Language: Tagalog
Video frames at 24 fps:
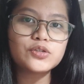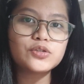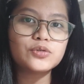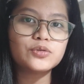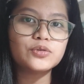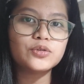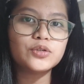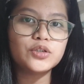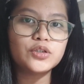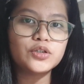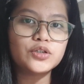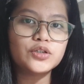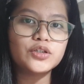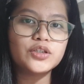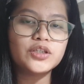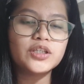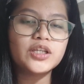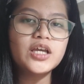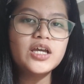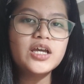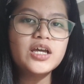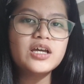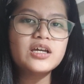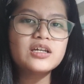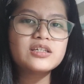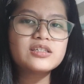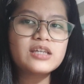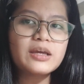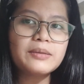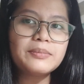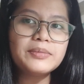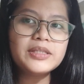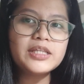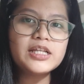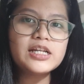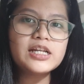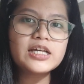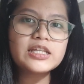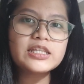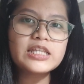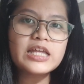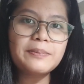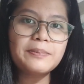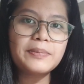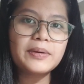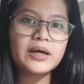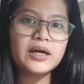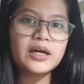So, yun. Sabi nila
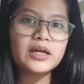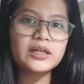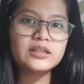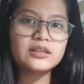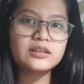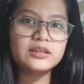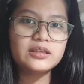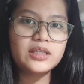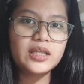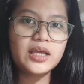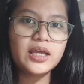dapat